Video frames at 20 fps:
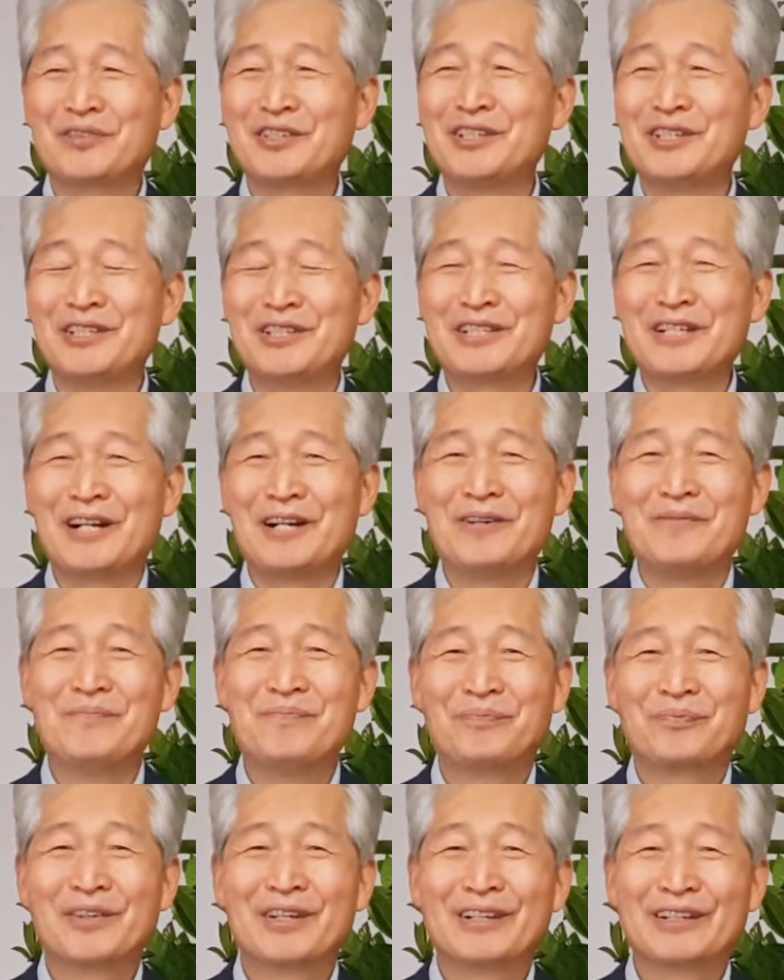진짜
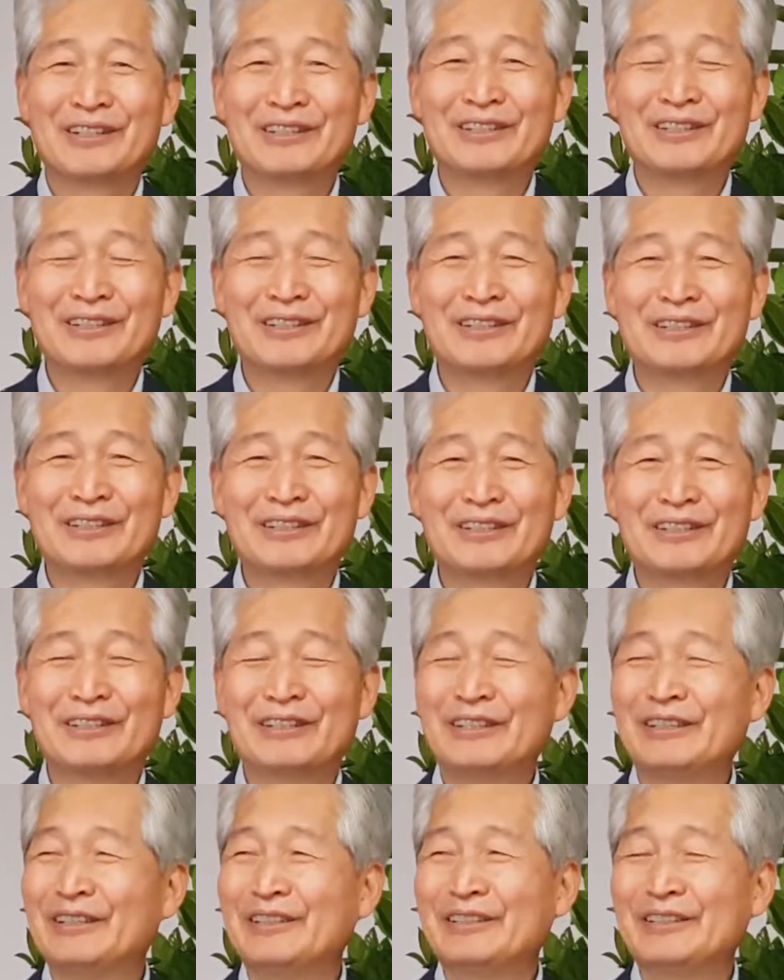그
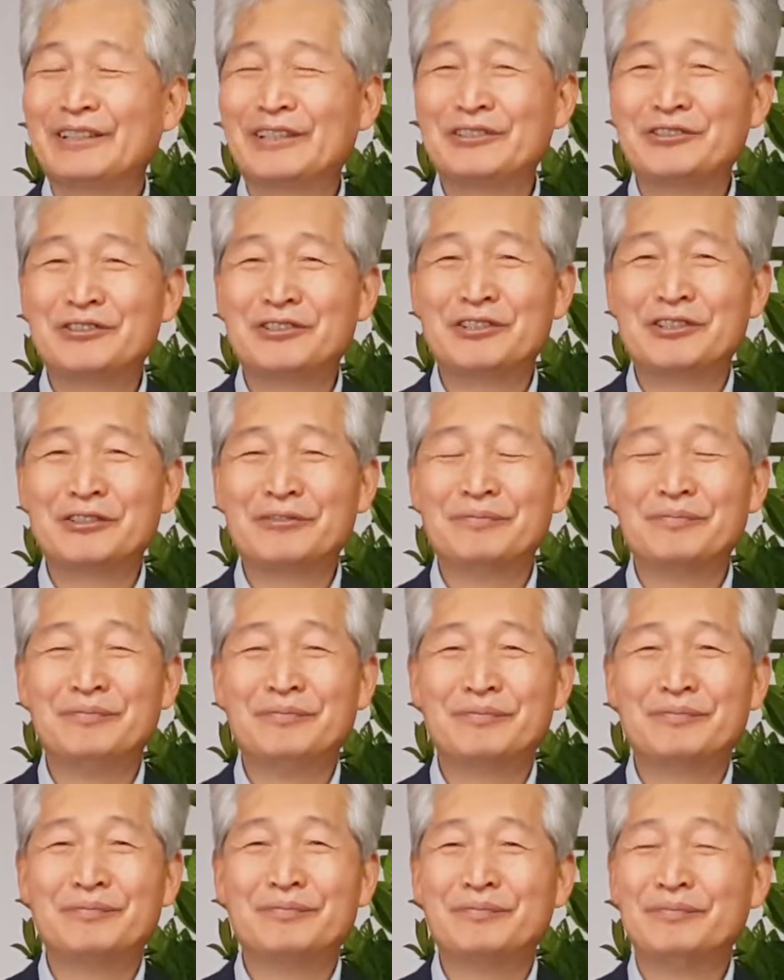예수님
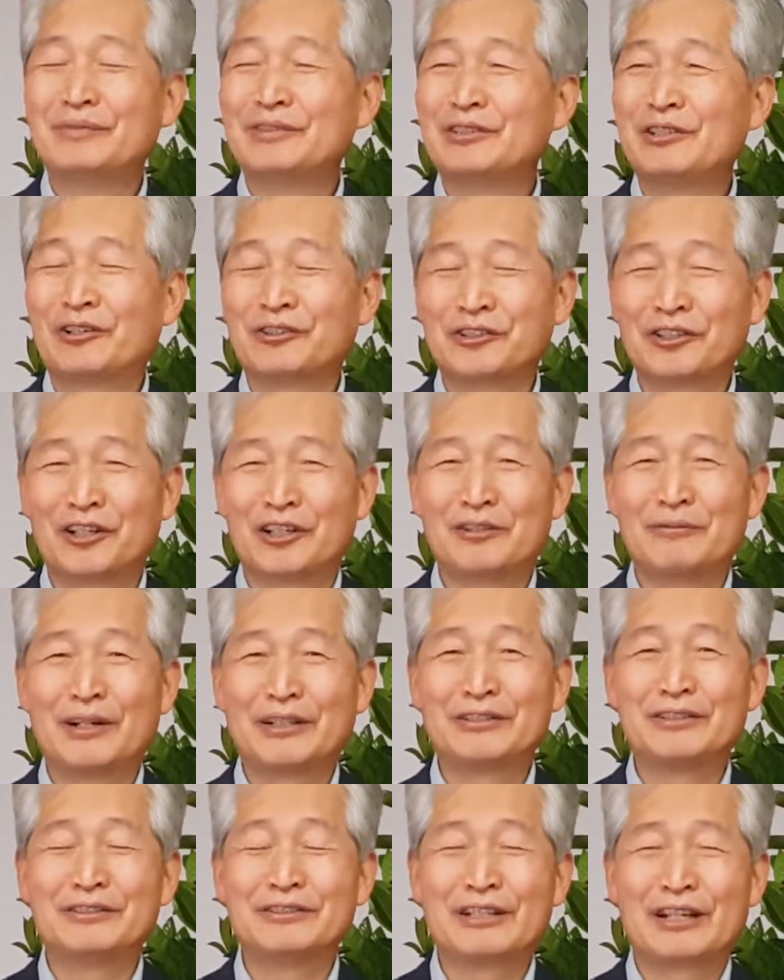음, 성령을
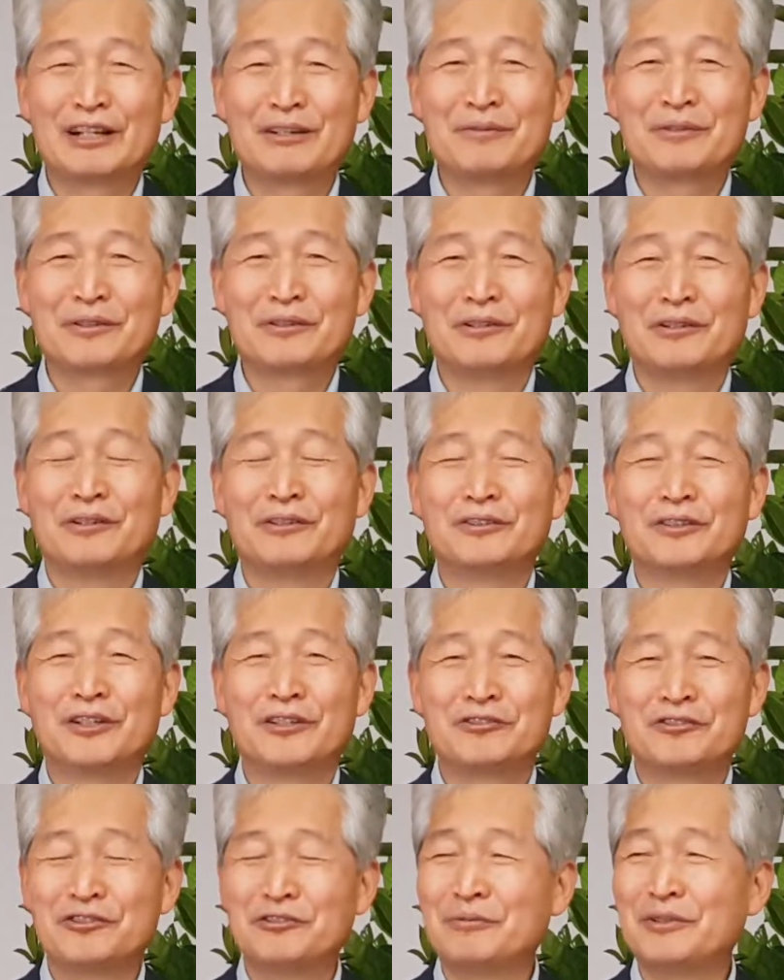받은 사람이고
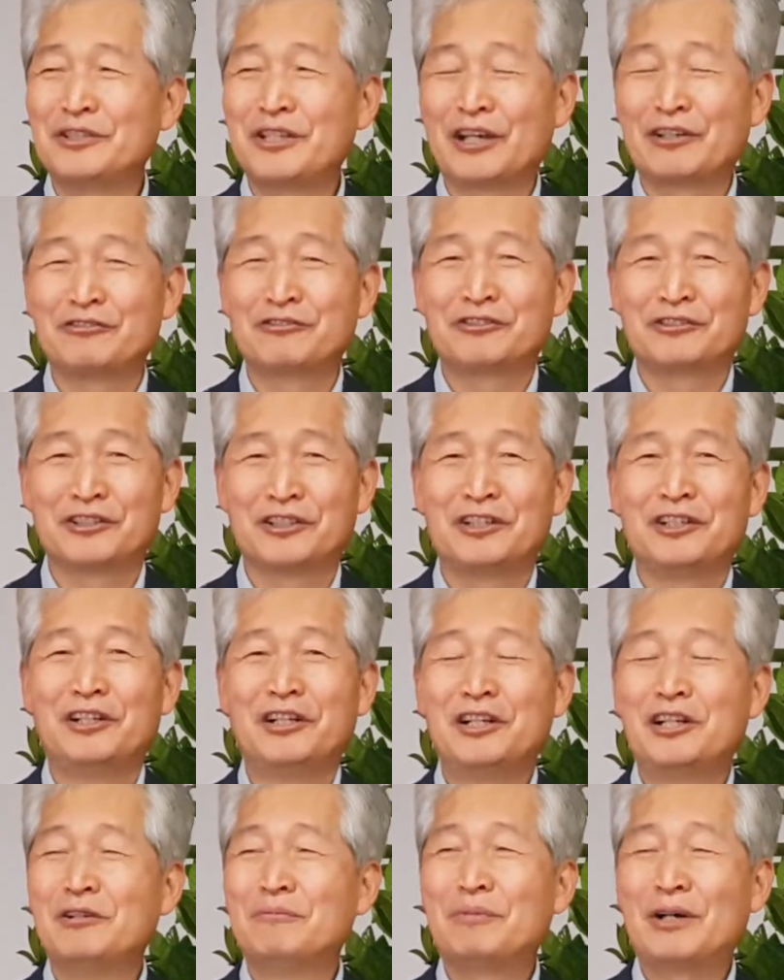예수님의 생수를
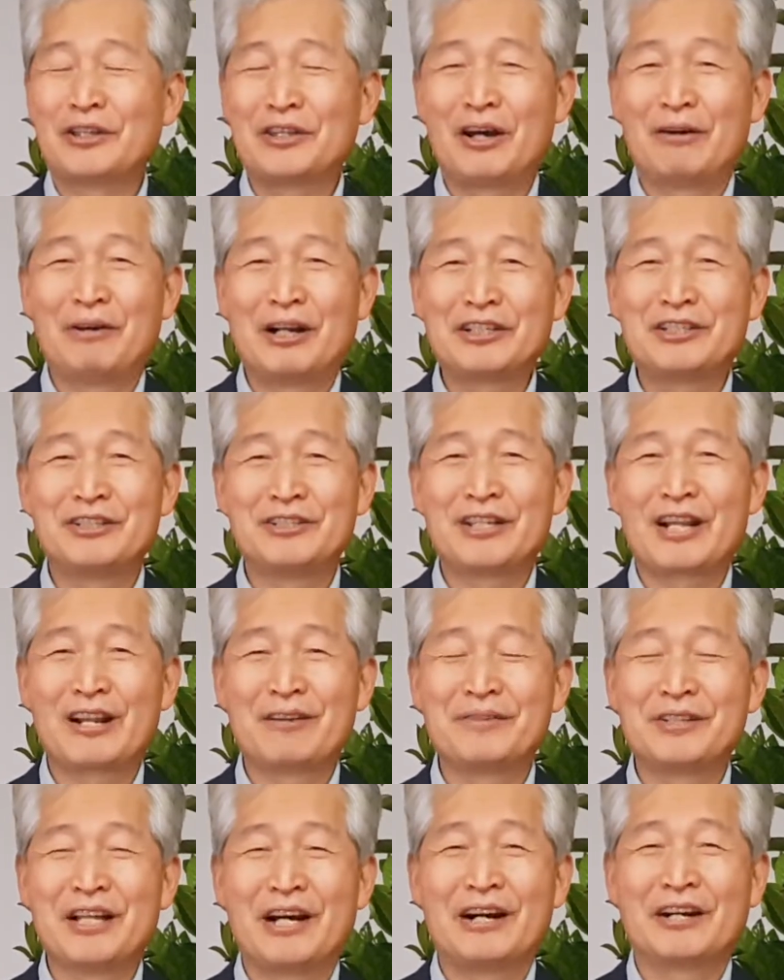받아 마신
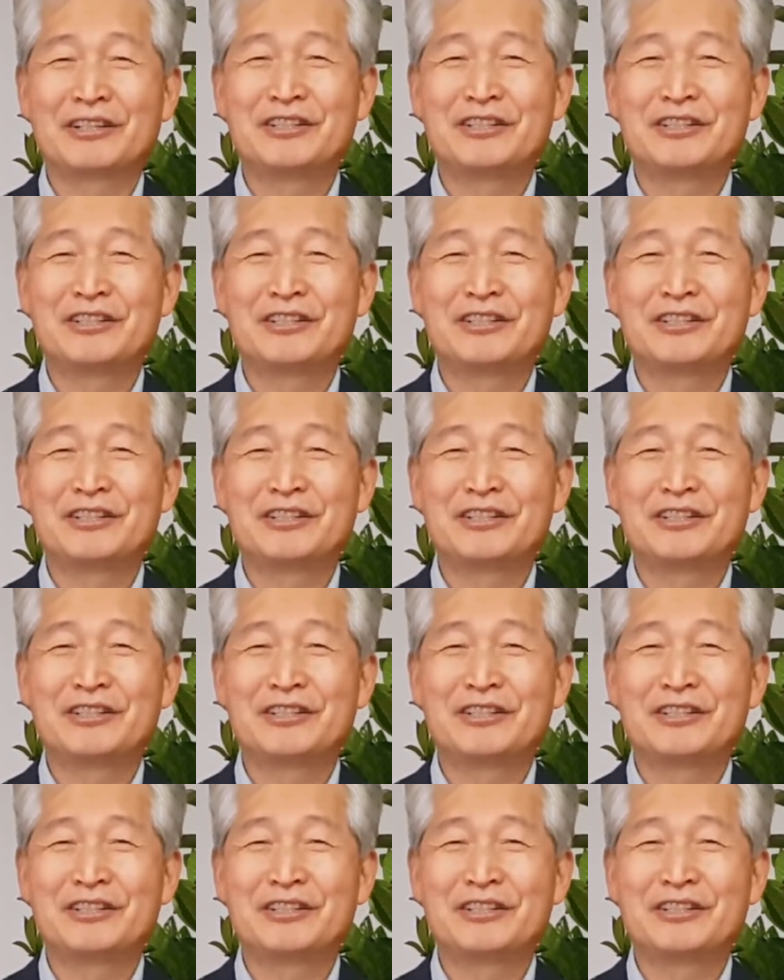사람이다.